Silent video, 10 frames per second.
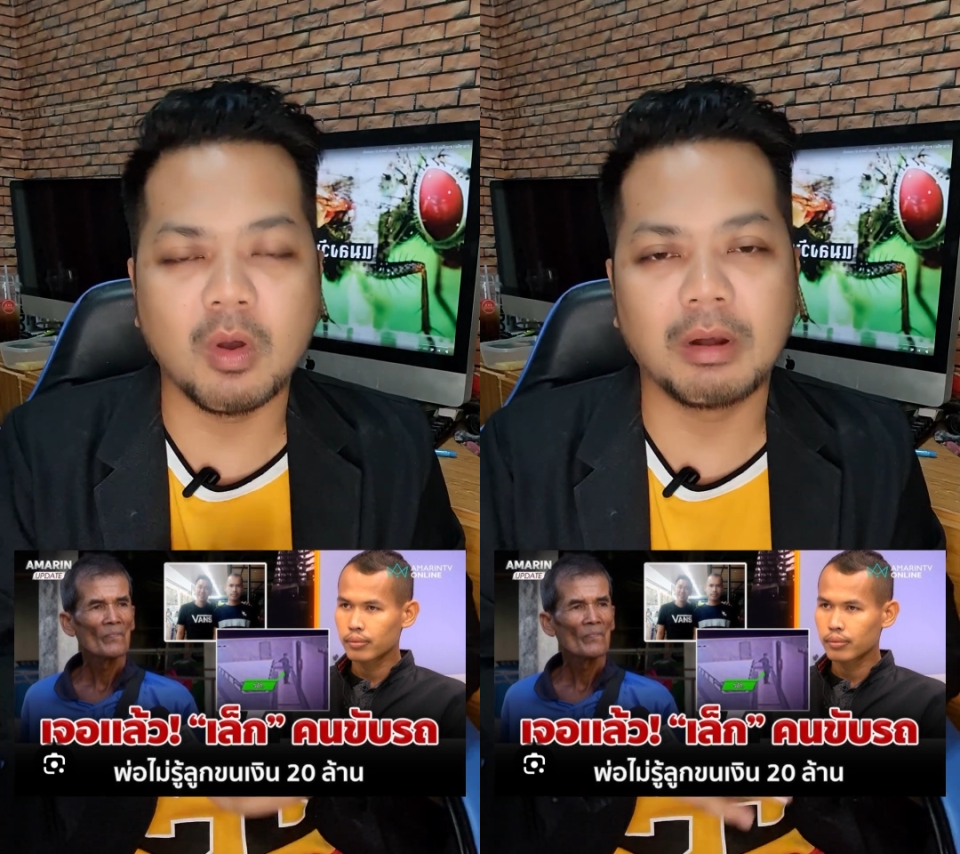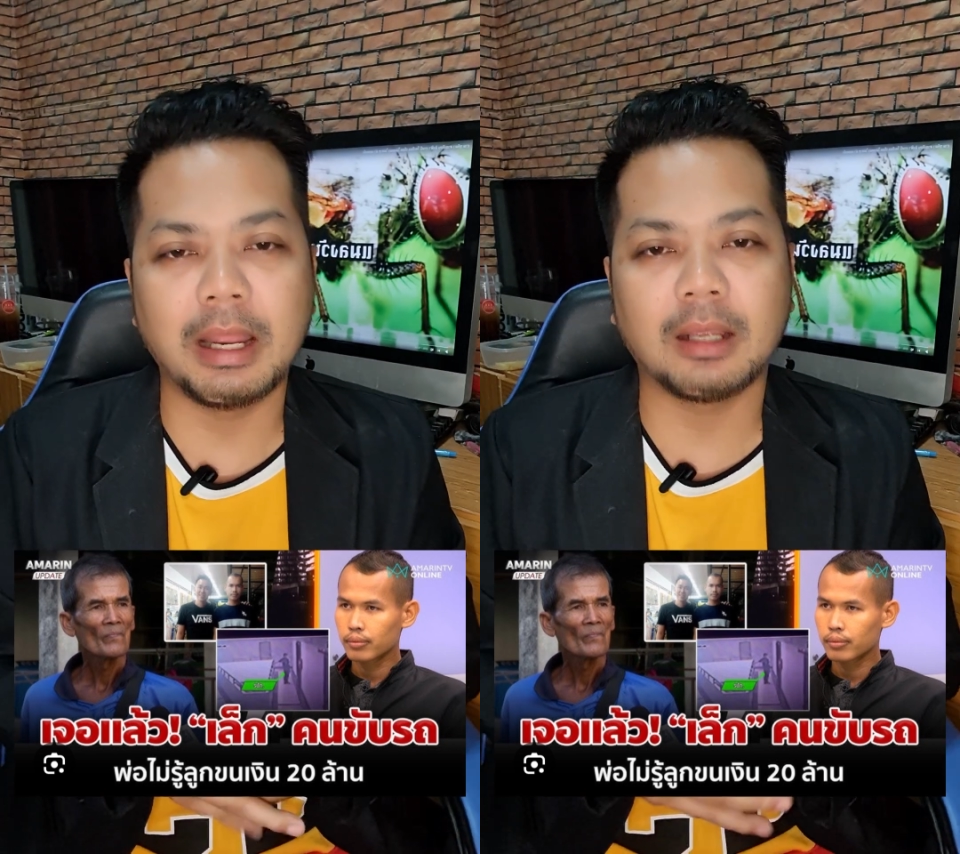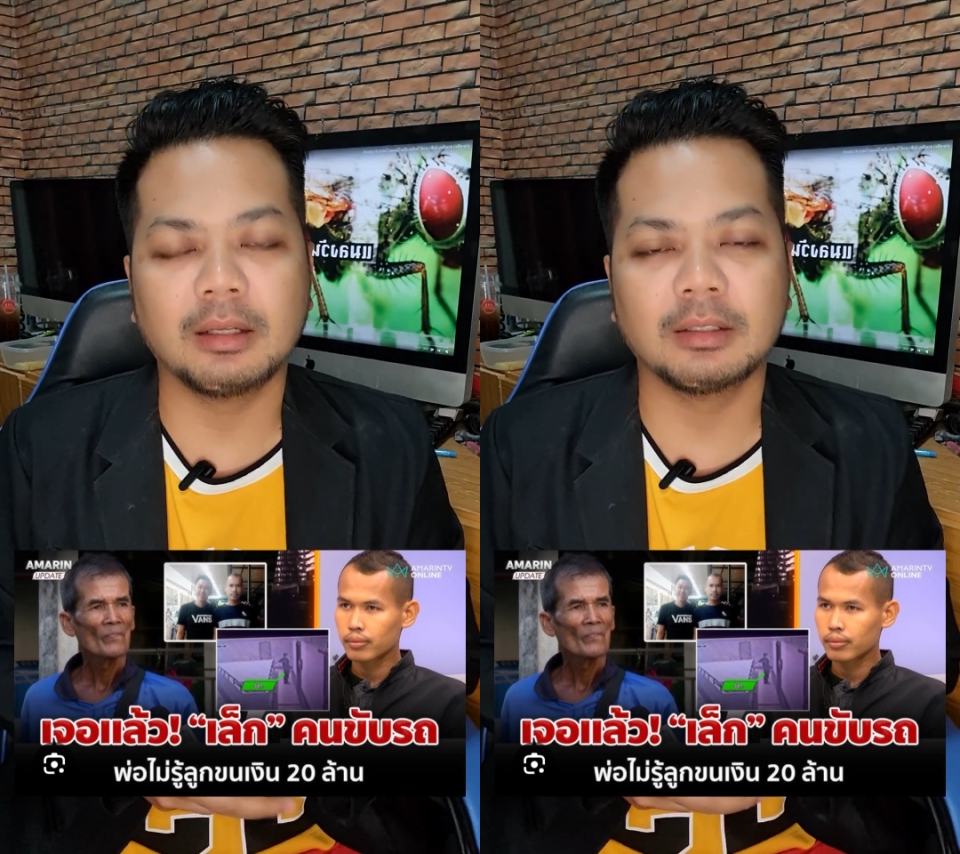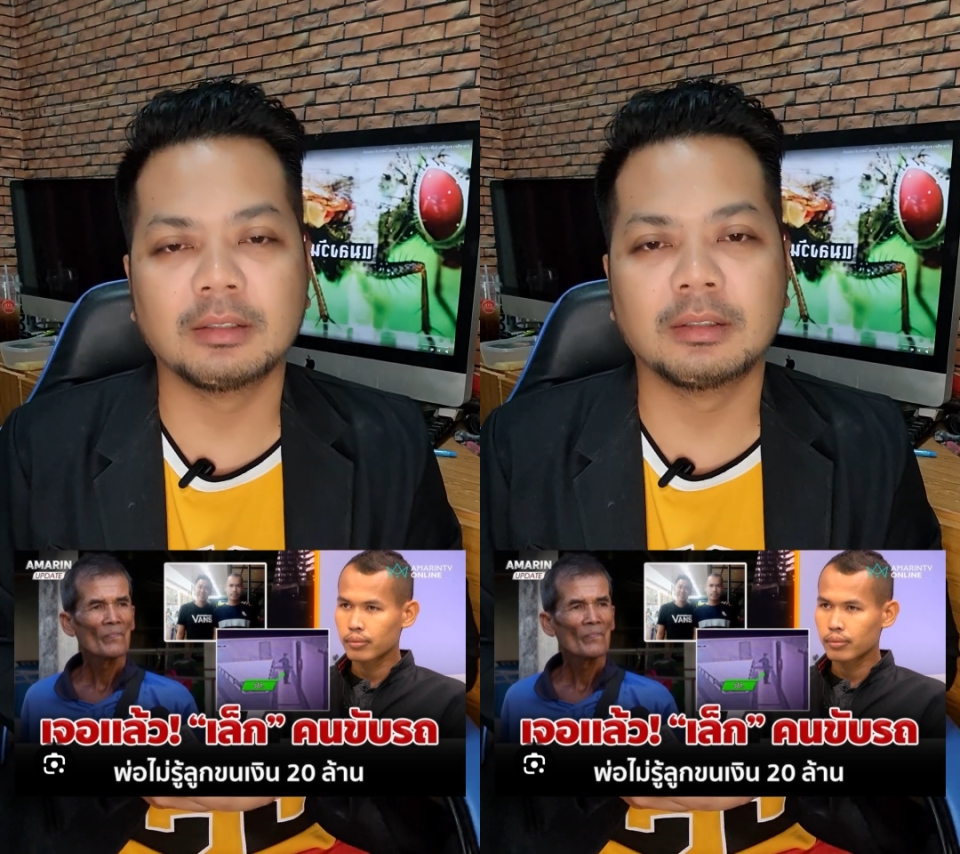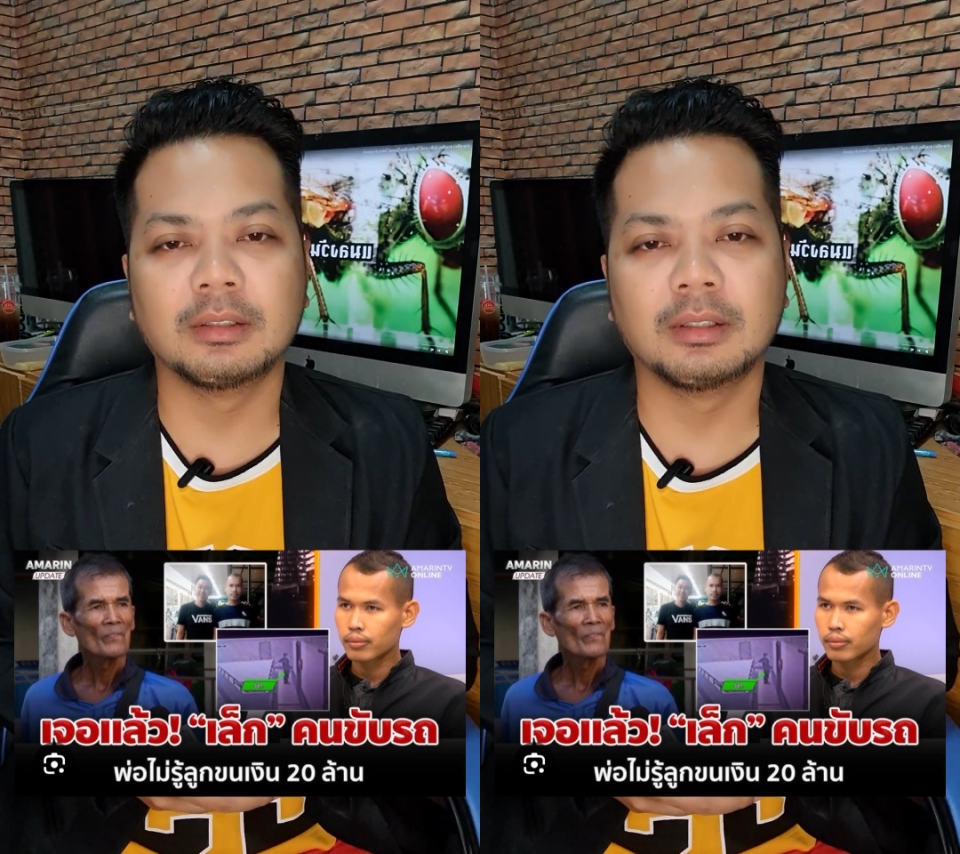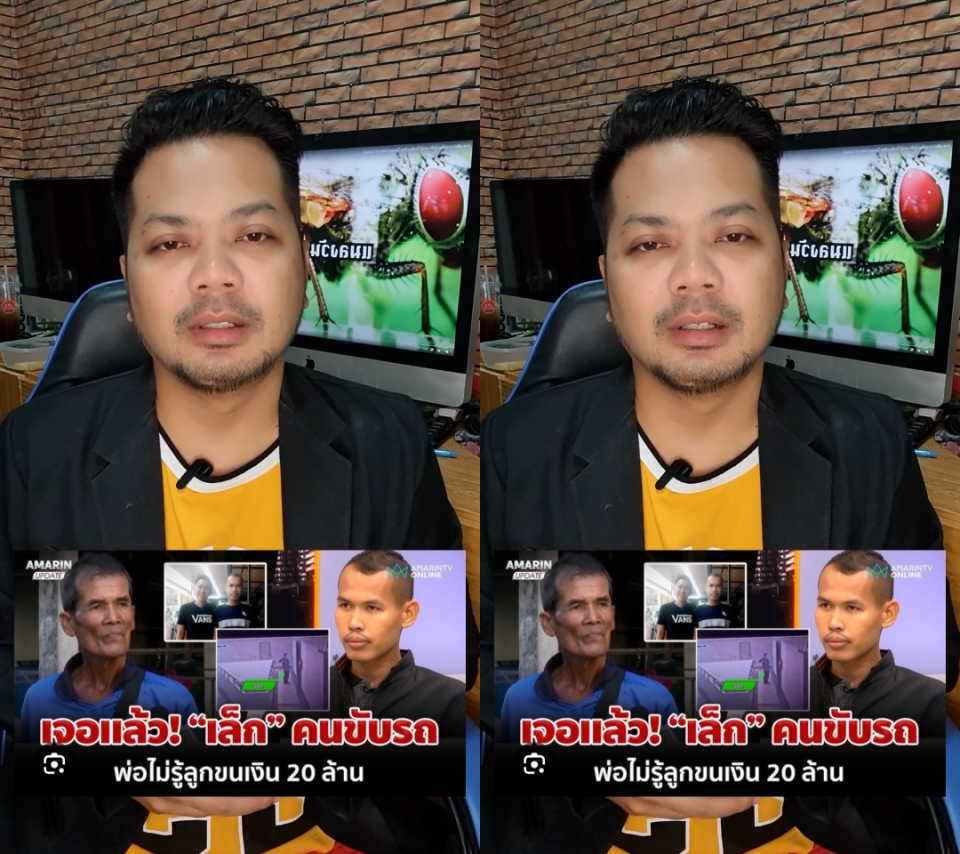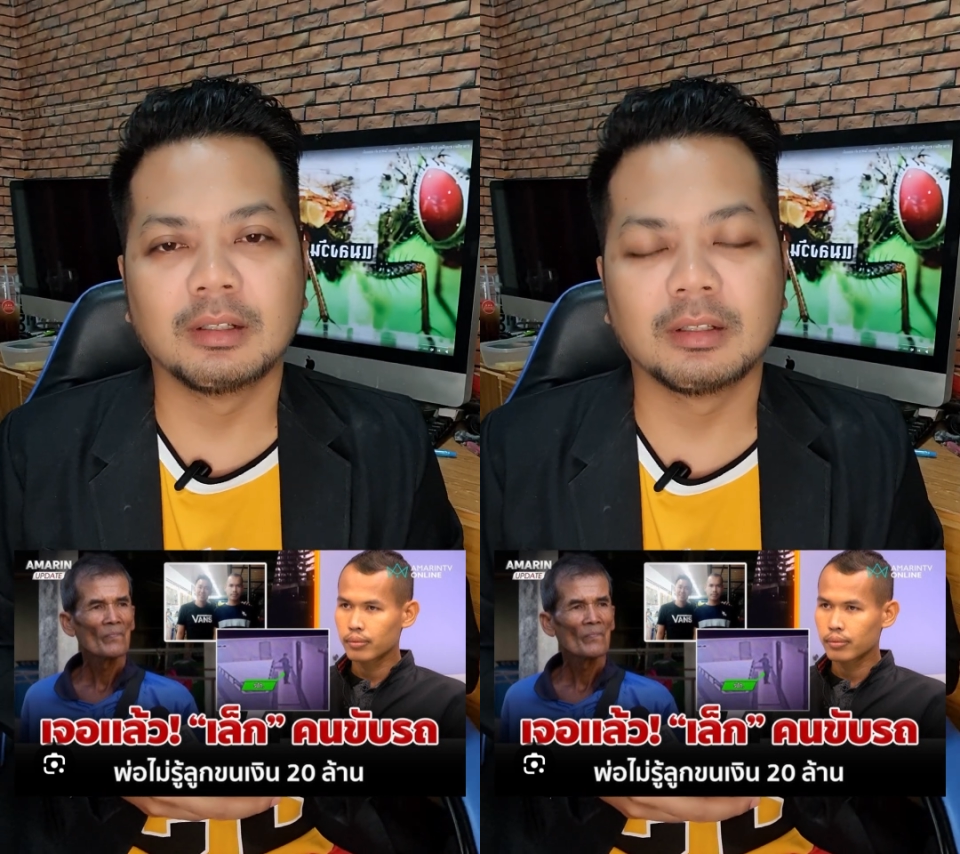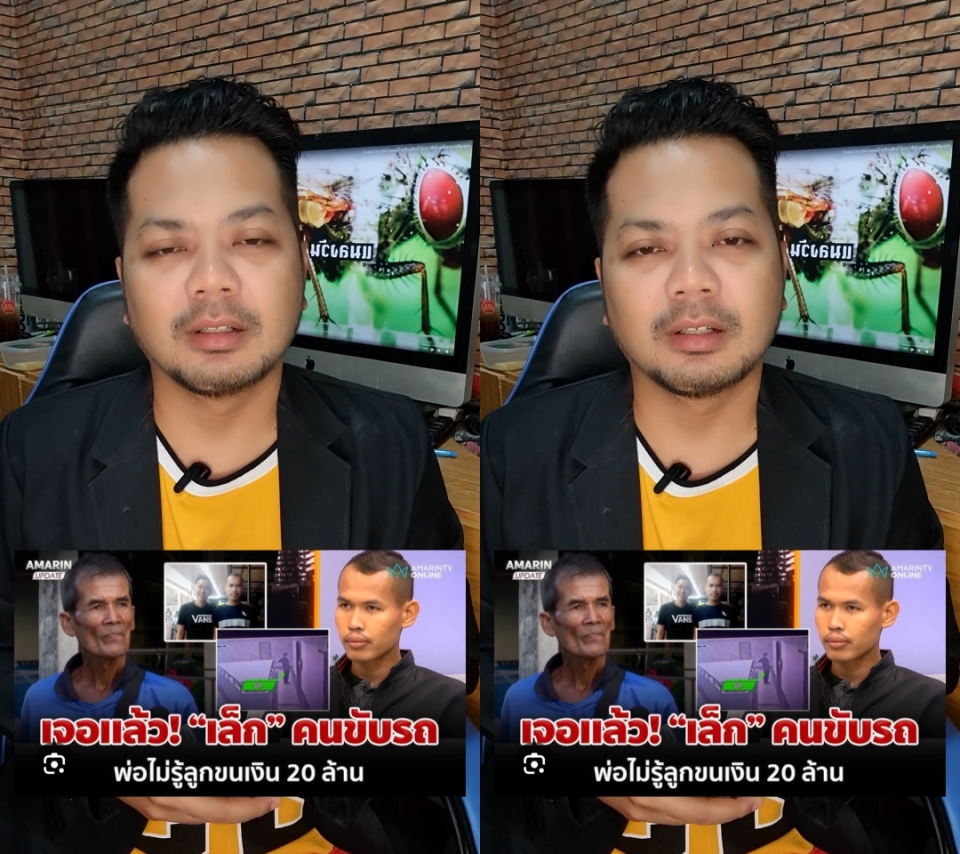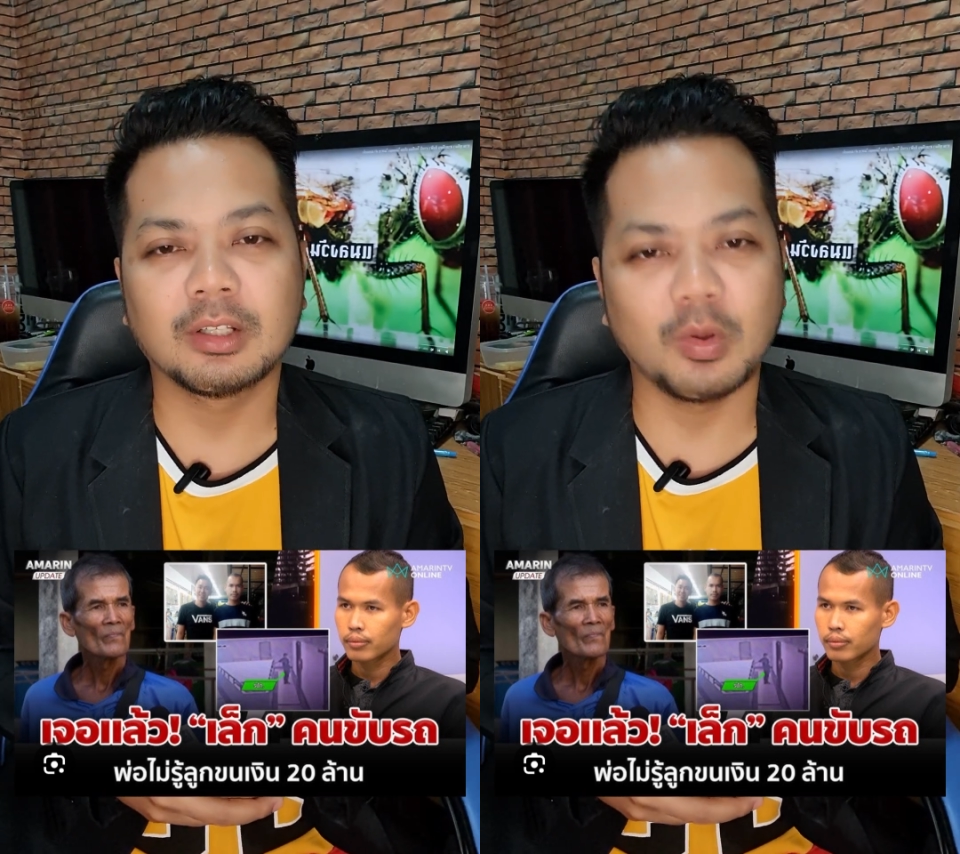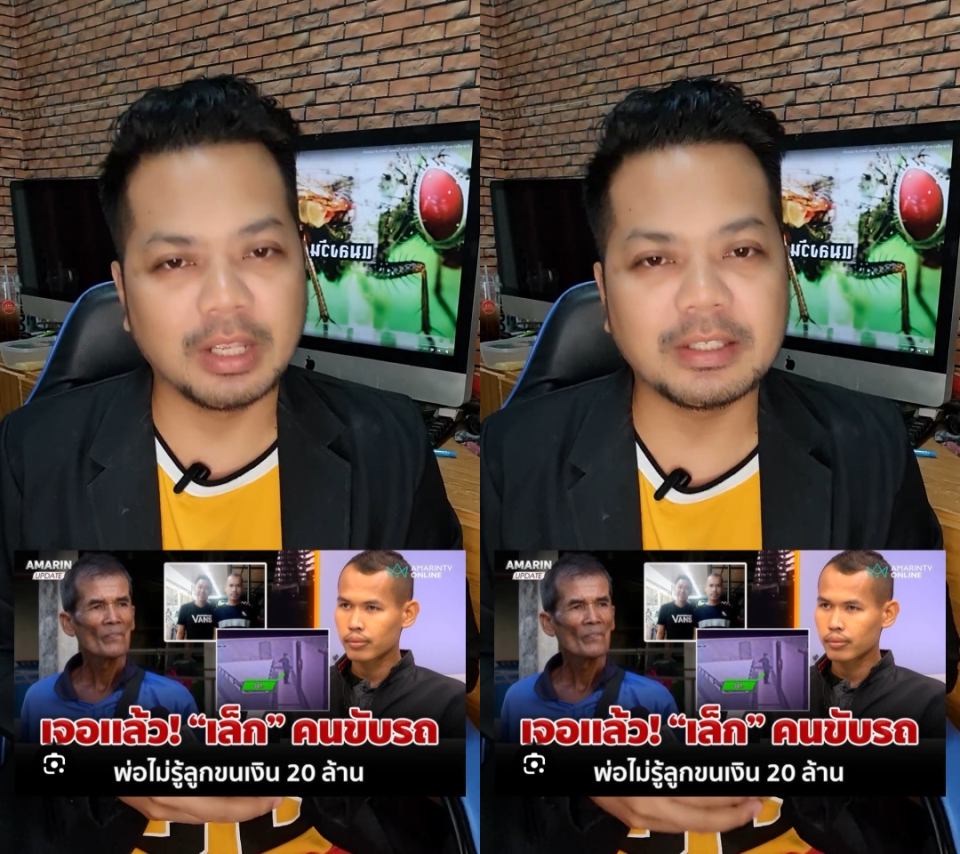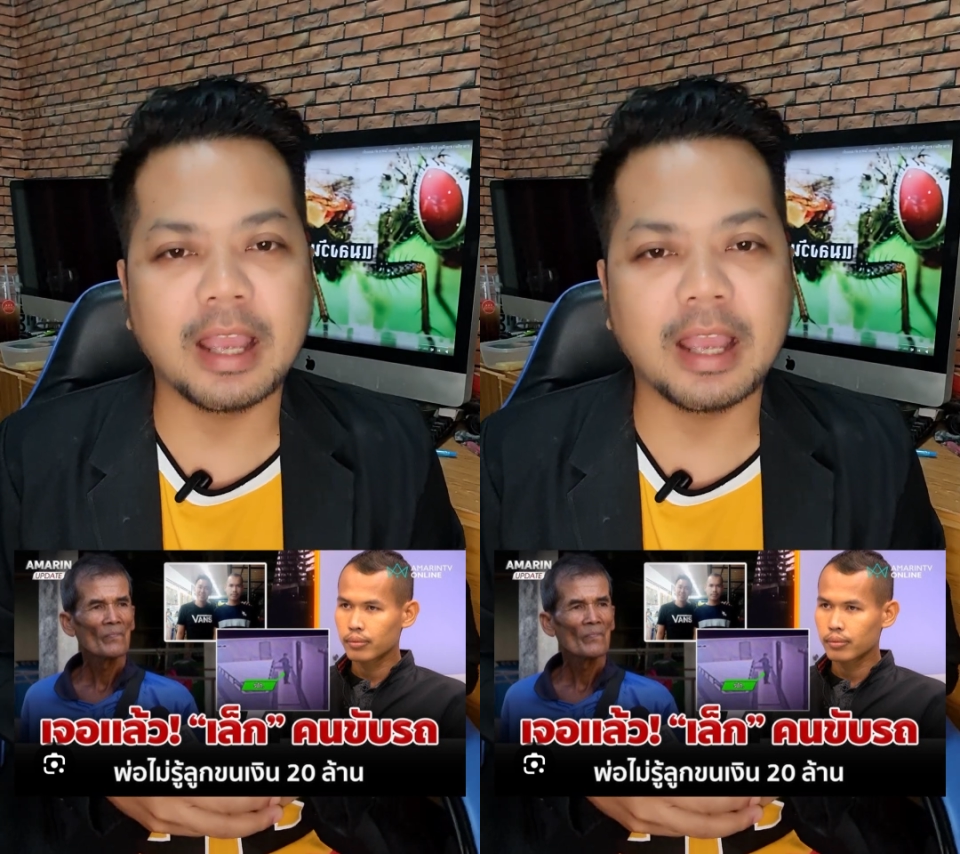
ของเล็ก ก็ต้องเห็น